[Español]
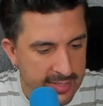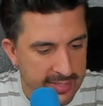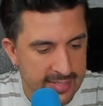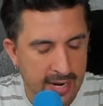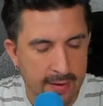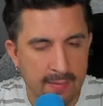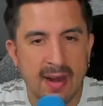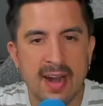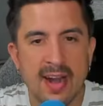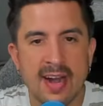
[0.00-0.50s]

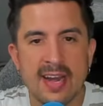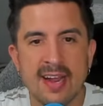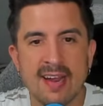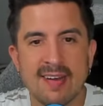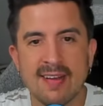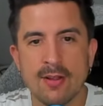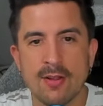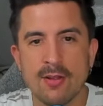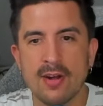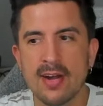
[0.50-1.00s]
Chavalería
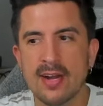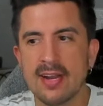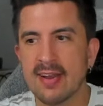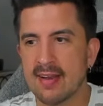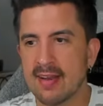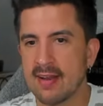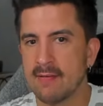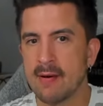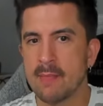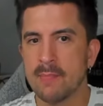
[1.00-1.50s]
y
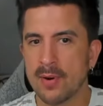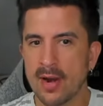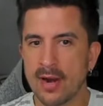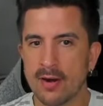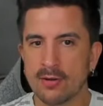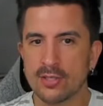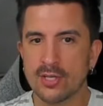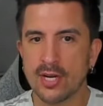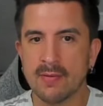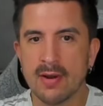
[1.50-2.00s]
señorería se van por la
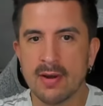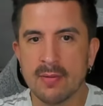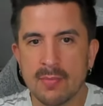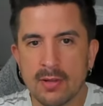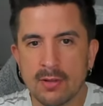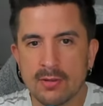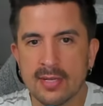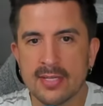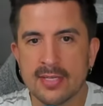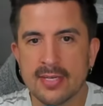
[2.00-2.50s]
noche a
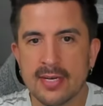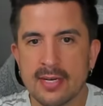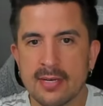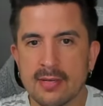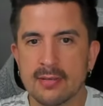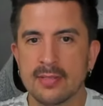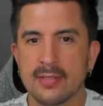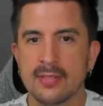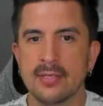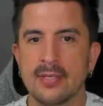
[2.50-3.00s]
verme donde esté